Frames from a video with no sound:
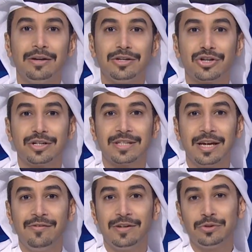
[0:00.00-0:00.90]
نشر
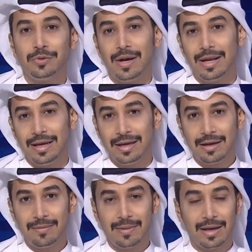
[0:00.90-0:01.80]
صحيفة
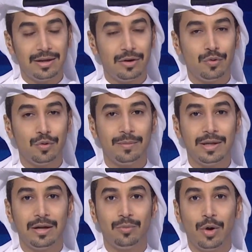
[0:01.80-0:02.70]
الأيام أنه
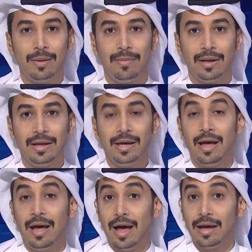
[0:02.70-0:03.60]
من المؤمل
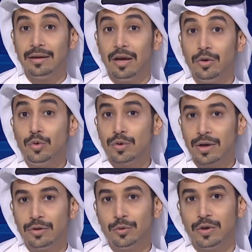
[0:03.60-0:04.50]
أن
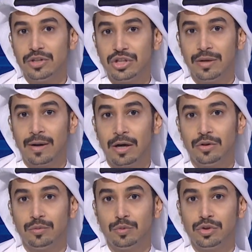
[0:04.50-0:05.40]
يعقد اجتماع
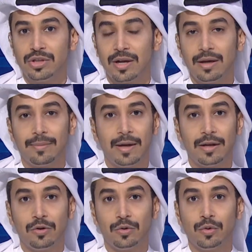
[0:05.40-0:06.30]
مشترك
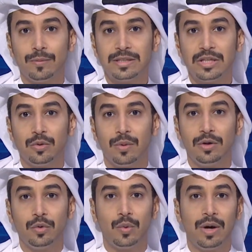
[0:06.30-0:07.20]
بين الحكومة
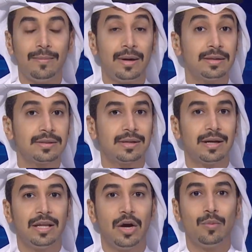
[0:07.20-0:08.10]
والنواب عصر
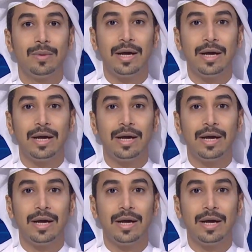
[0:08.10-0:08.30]
اليوم